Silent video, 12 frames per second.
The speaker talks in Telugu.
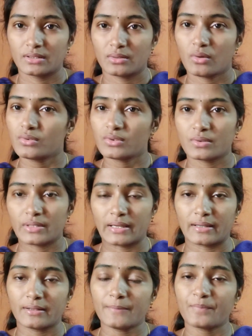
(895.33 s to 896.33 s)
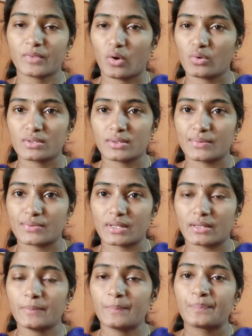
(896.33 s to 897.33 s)
లోన్స్ ఉంటాయి కదా హౌస్ లోన్స్
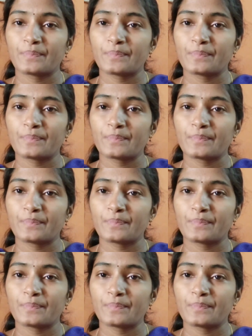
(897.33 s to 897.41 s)
అని